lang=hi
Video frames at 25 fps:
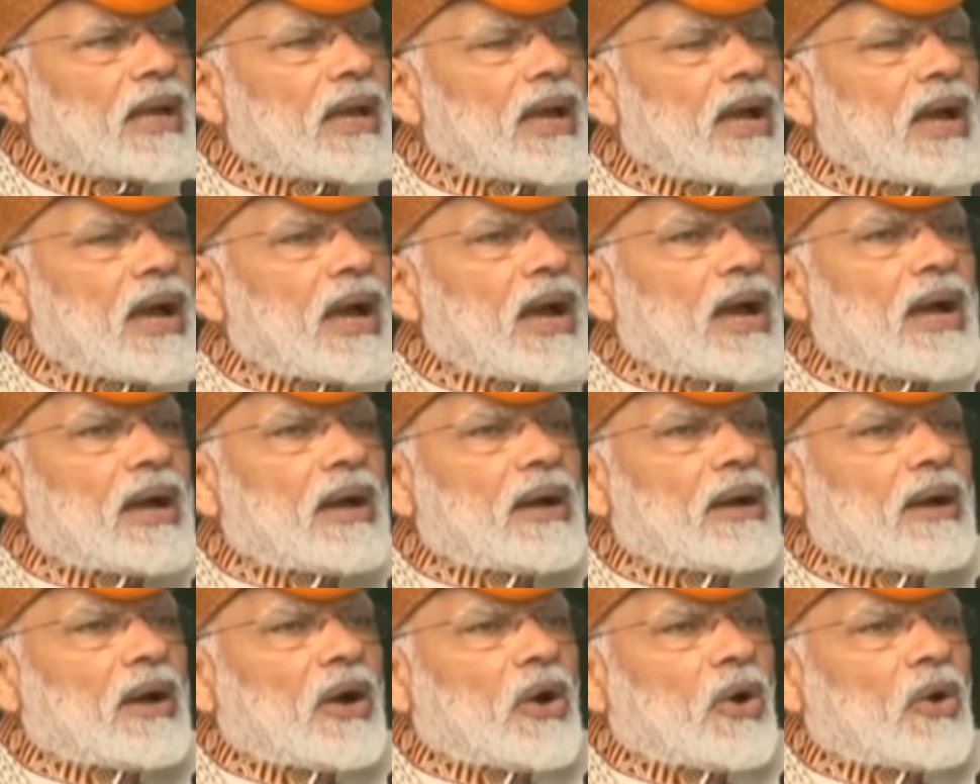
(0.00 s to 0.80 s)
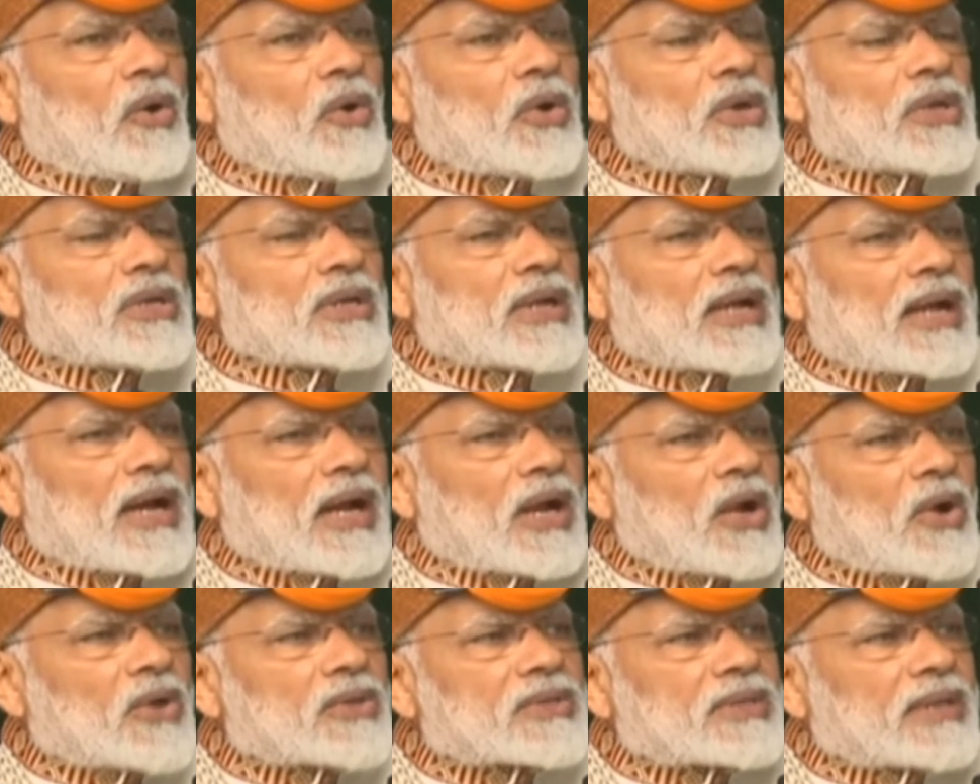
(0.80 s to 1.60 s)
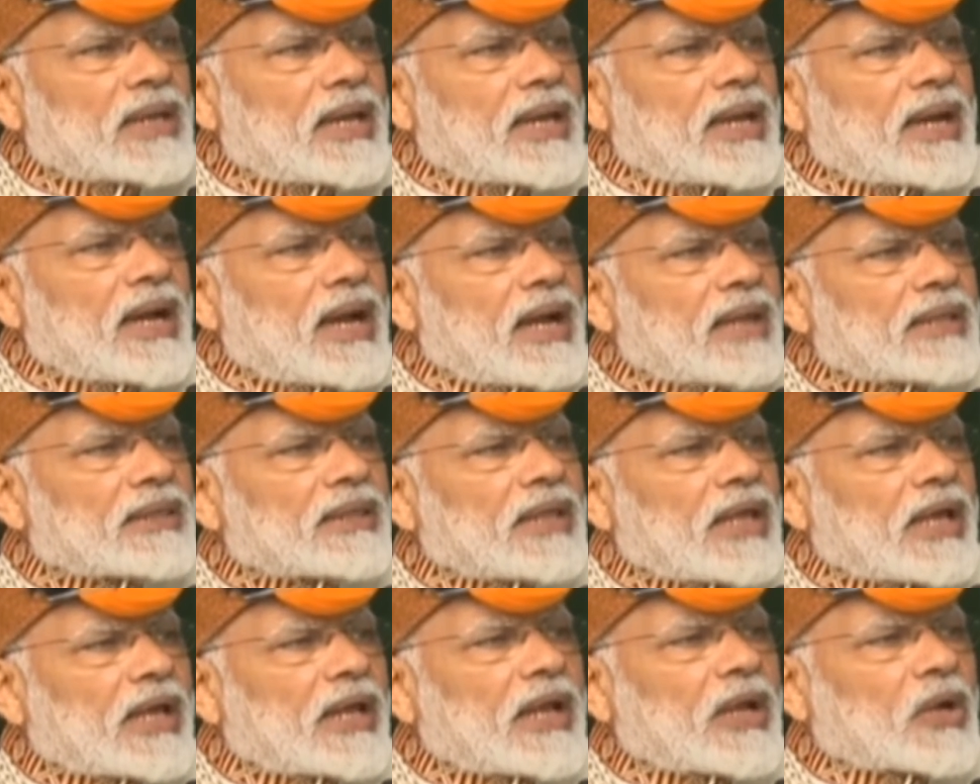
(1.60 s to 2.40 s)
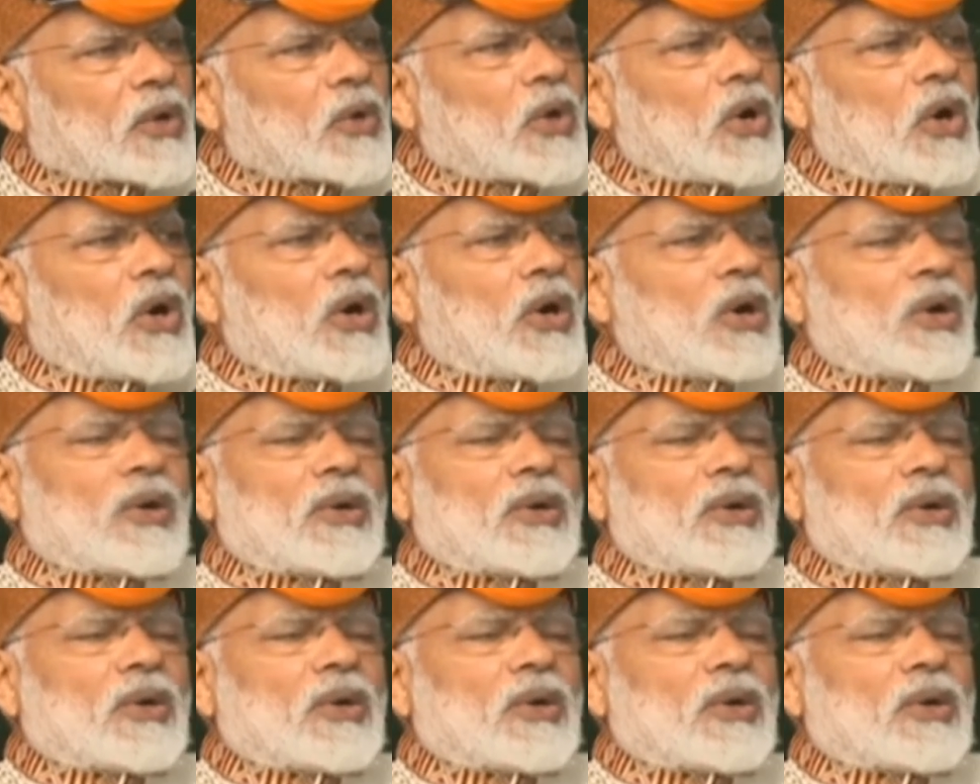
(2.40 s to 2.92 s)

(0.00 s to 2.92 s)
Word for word: आत्मविश्वास है पिछली सरकारों ने दशकों